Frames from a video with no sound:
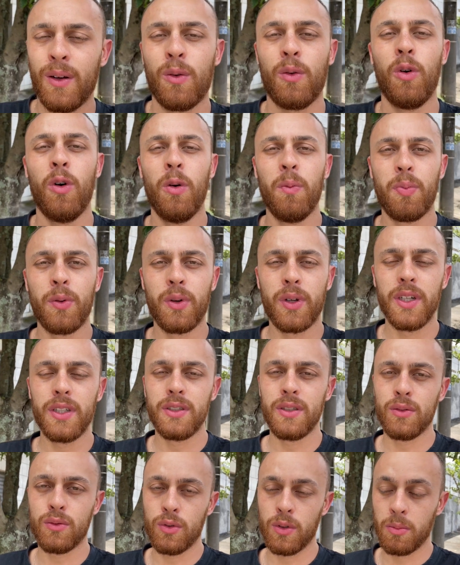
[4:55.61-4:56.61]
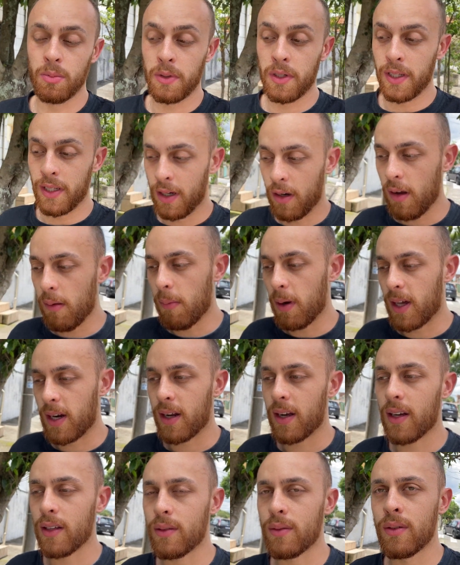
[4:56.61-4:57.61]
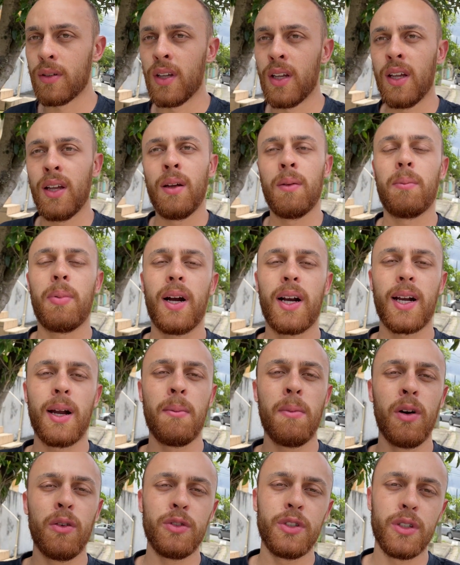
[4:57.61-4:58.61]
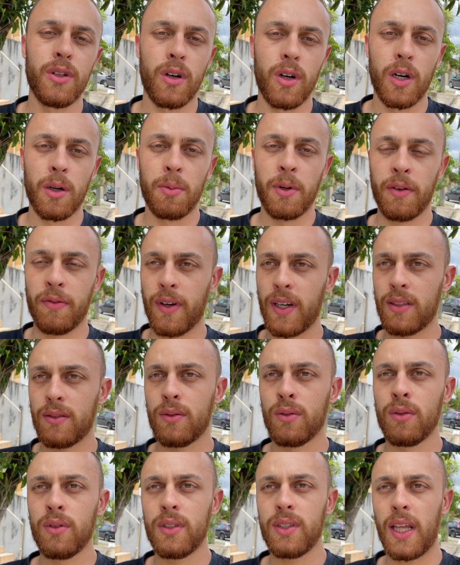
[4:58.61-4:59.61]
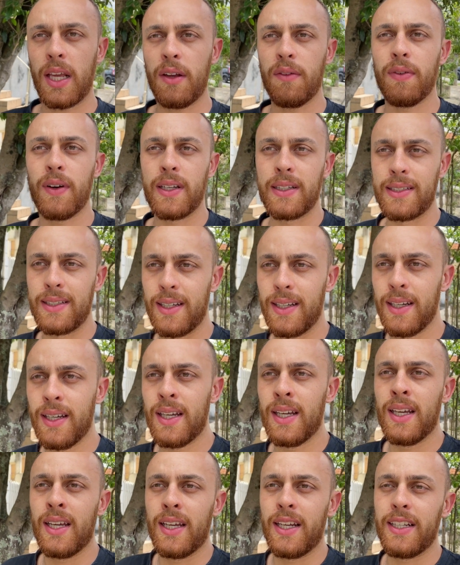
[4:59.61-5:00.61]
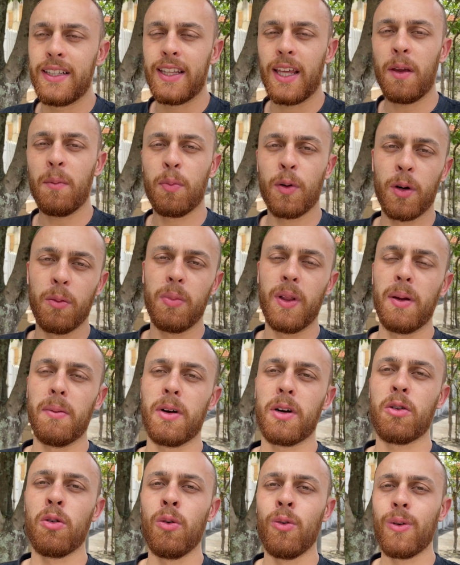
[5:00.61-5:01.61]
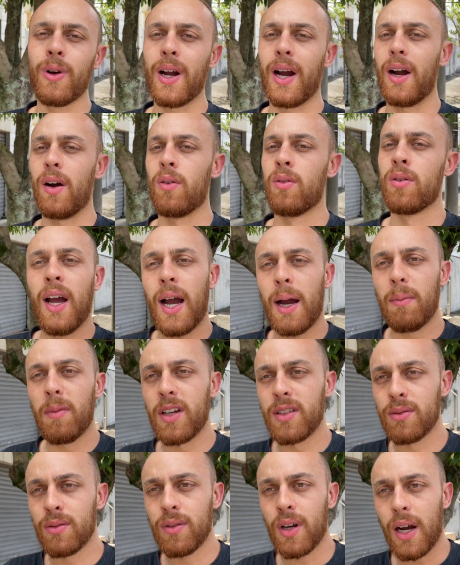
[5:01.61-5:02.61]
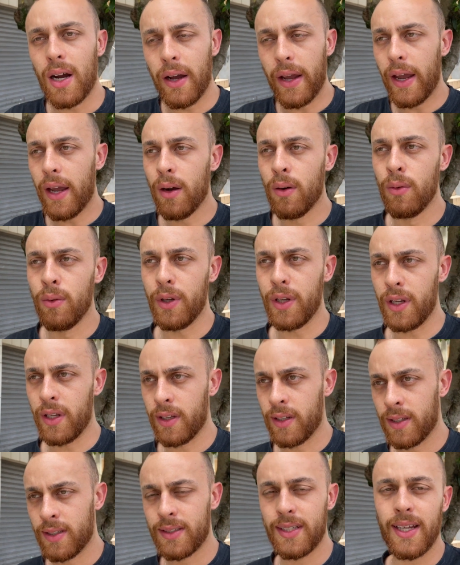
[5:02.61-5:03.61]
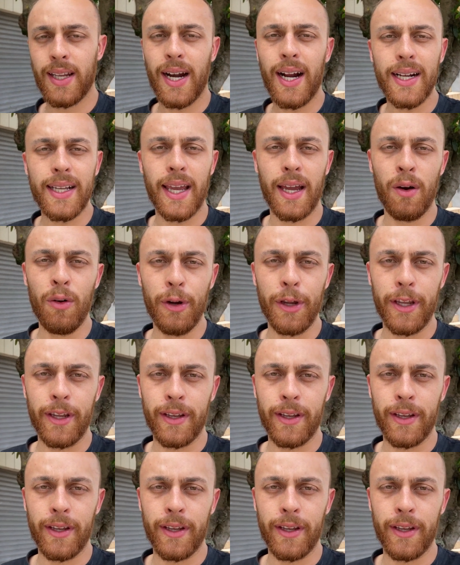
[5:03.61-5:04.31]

compra o kit turbo, que não é barato, paga a mão de obra, faz tudo que tem que fazer e tem problema com o carro. Ah, mas o carro é ruim. Será que é ruim?